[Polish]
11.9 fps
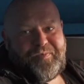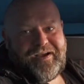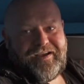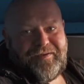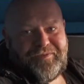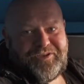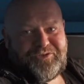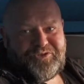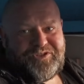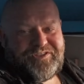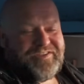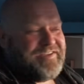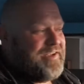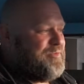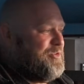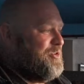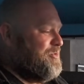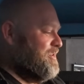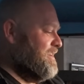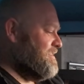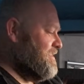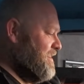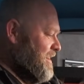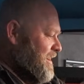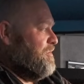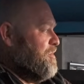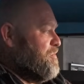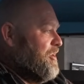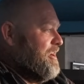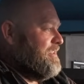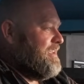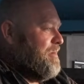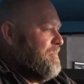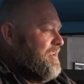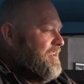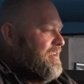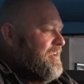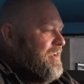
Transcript: chłopakami, którzy się zajmują u nas tymi projektami.